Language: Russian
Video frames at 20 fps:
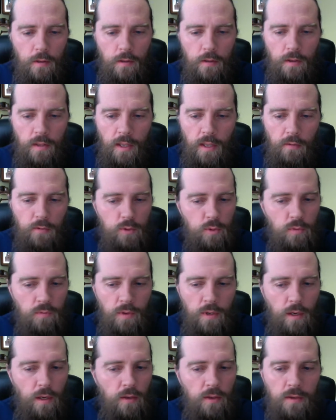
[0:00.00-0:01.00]
Я вас
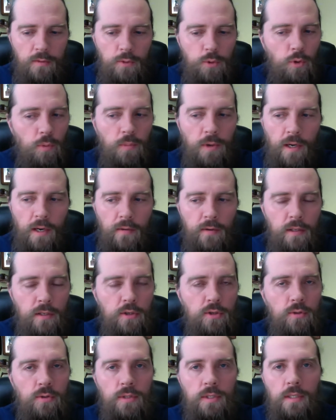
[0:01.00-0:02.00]
уверяю, не все правильно,
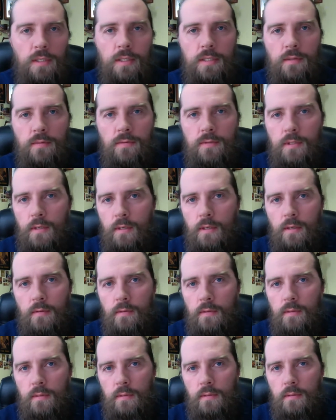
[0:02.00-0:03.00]
что делается в
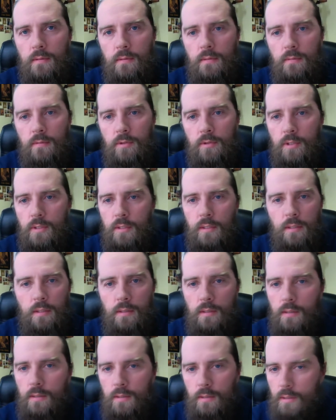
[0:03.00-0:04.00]
церкви. Вот это,
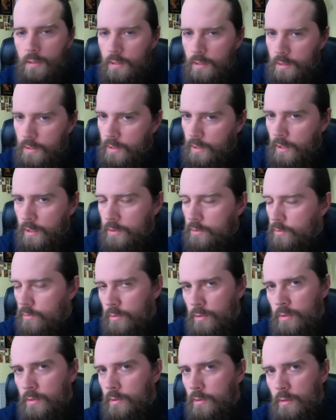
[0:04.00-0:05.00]
э, это сразу,
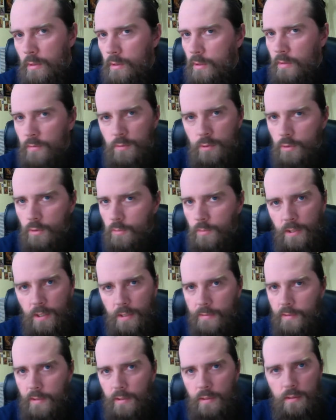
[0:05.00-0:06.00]
вот, не все
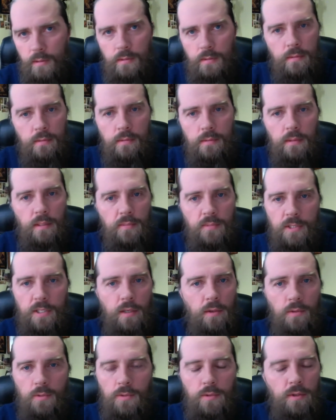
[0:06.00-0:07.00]
правильно.
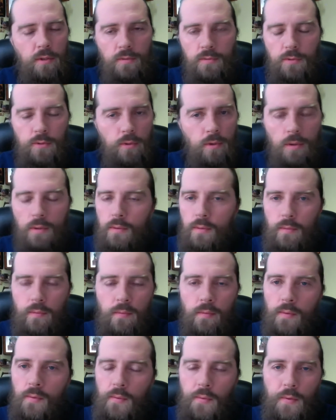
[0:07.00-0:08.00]
Абсолютно не все.
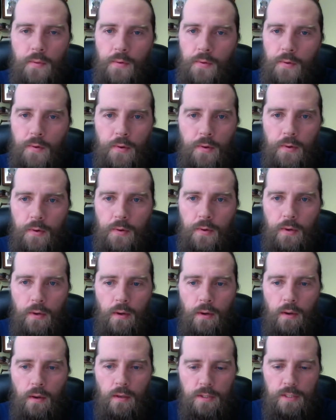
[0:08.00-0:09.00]

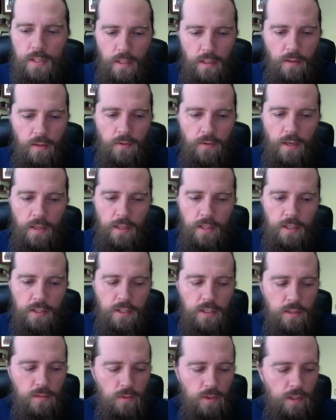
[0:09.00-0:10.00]
Церковь,
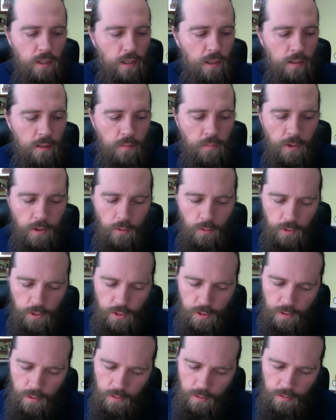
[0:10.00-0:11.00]
конечно, святая и
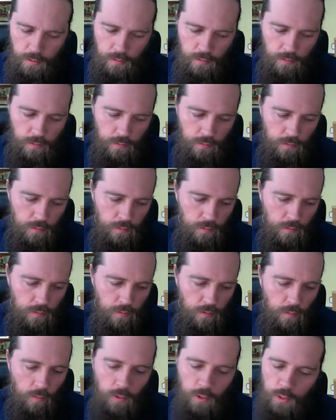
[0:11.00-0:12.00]
непорочна,
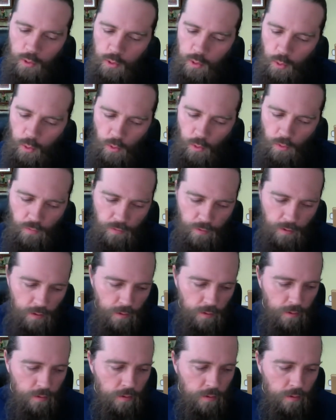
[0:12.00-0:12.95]
безусловно.